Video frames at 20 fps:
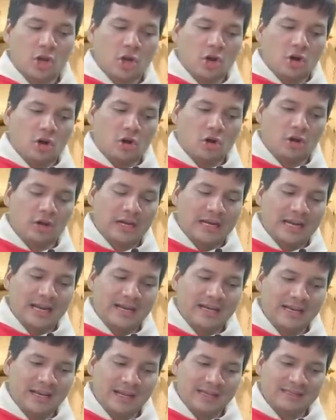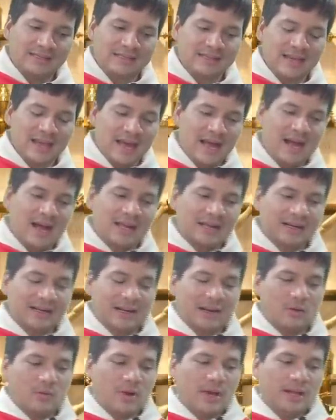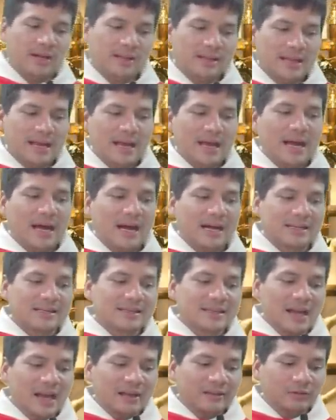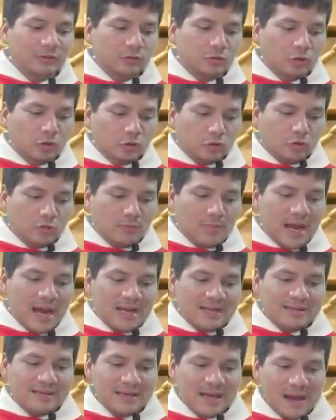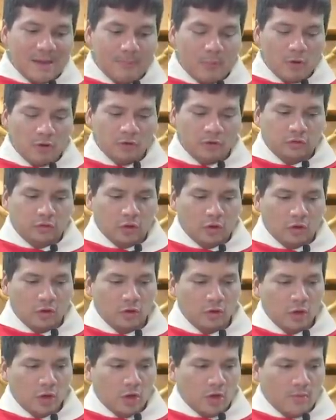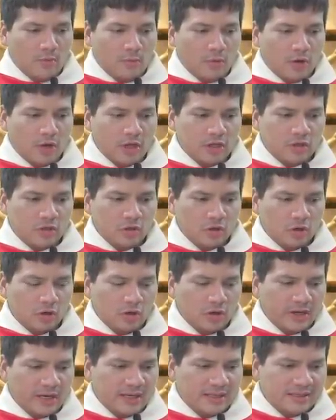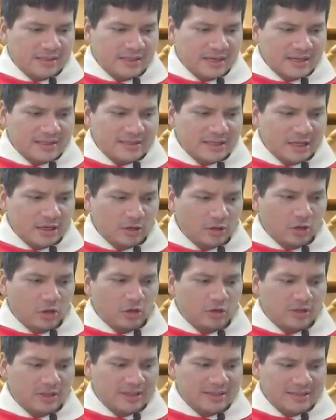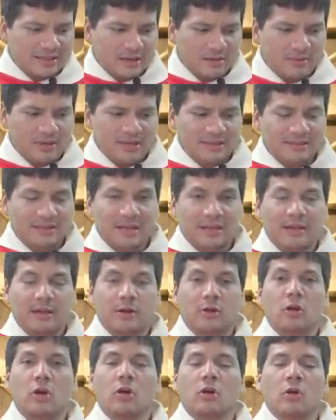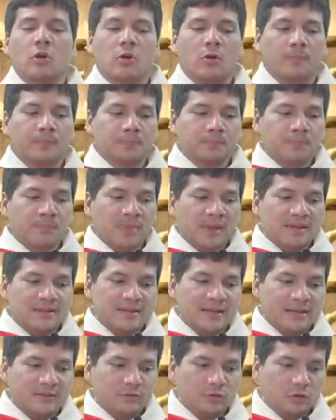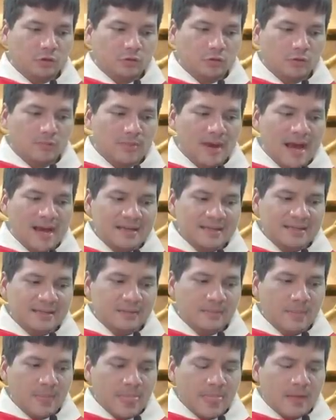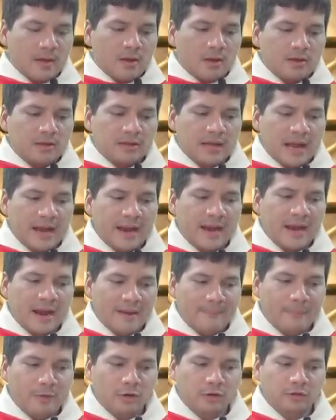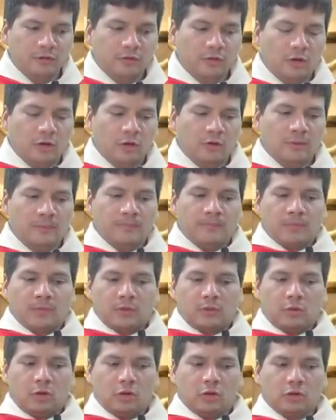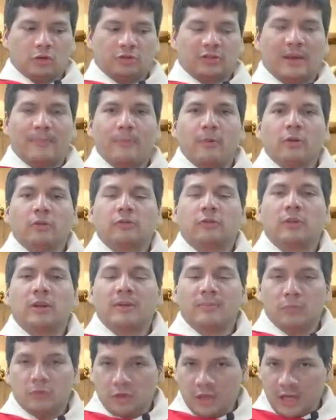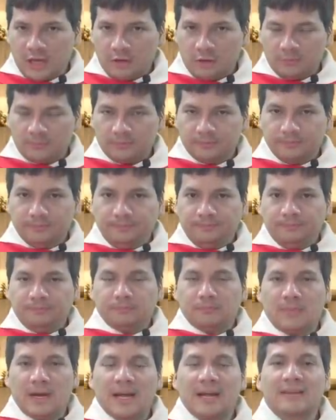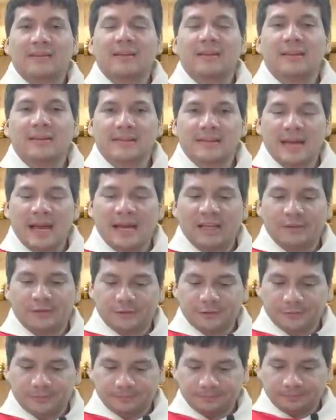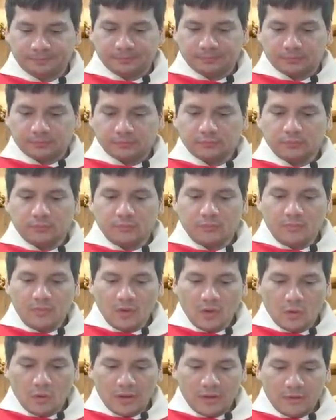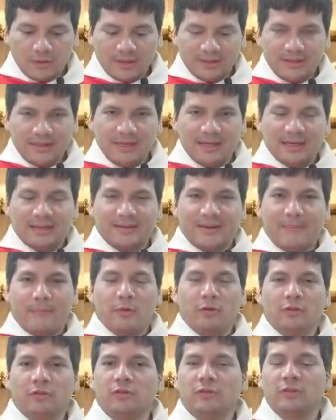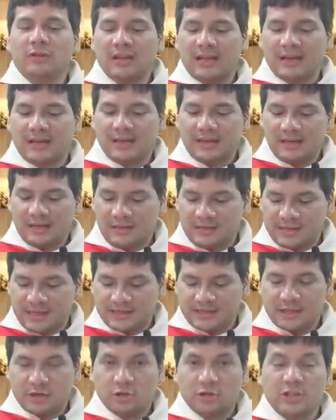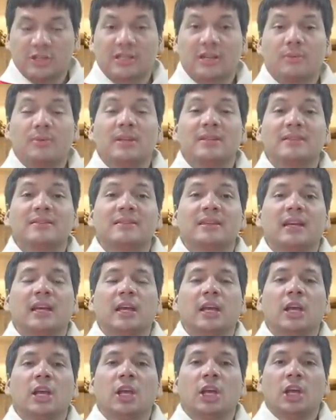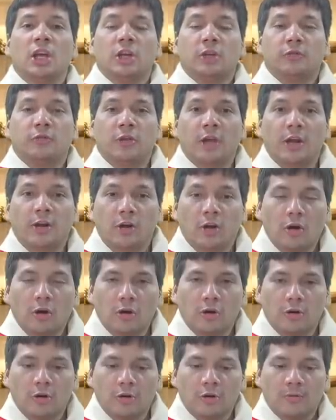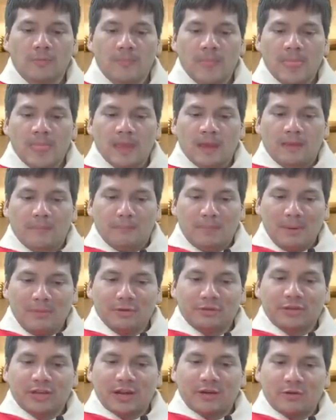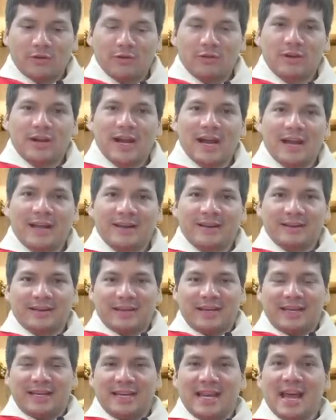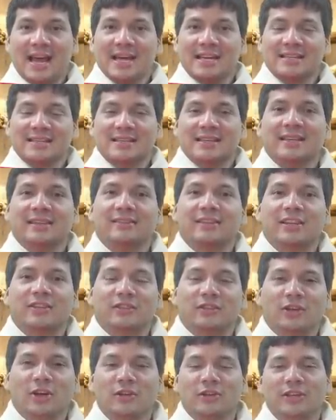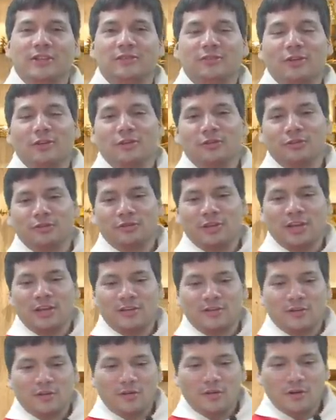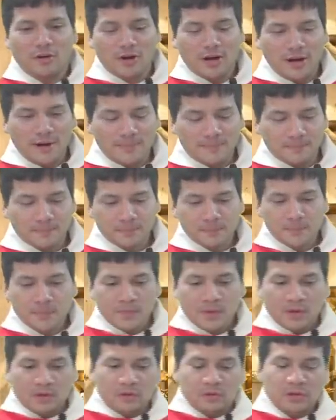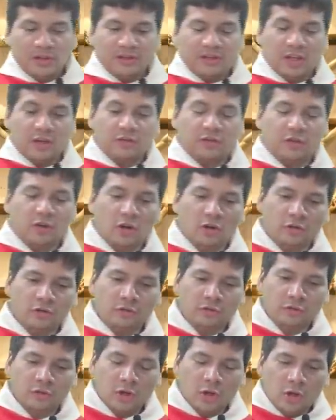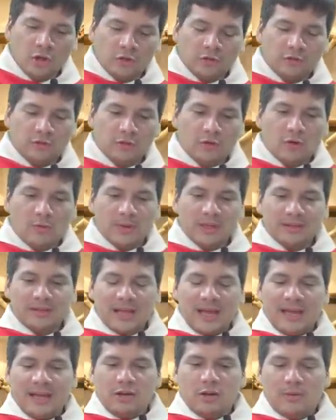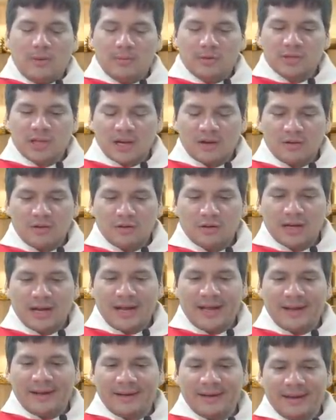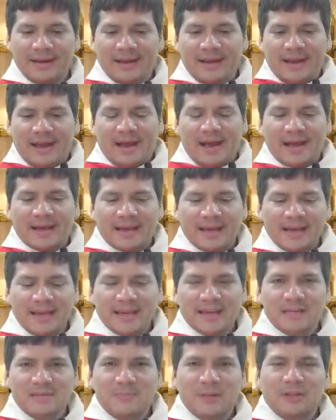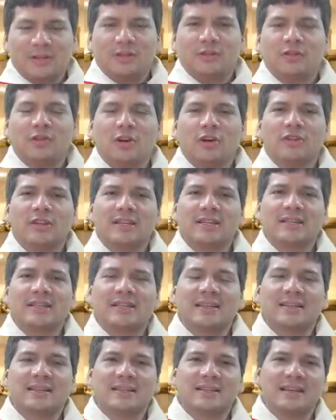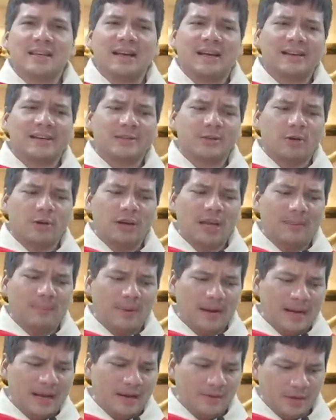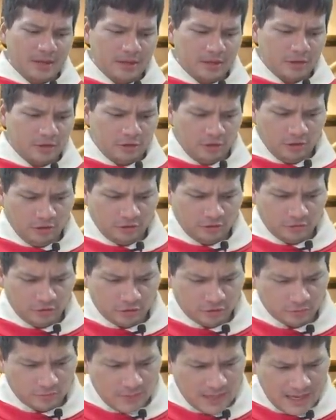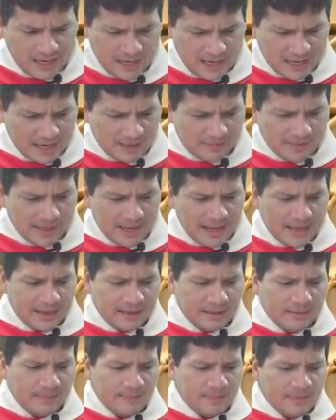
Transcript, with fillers: hoy la iglesia recuerda a Santo Tomás Apóstol. Por eso el sacerdote se viste de rojo. Santo Tomás eh, Apóstol todos los apóstoles murieron martirizados. Cuando es día de apóstol, el sacerdote se viste de rojo. Vamos a colocar en las intenciones, todos ustedes colocan su intención, su comentario, vamos a colocar aquellas peticiones y necesidades. Hoy la palabra de Dios nos va a hablar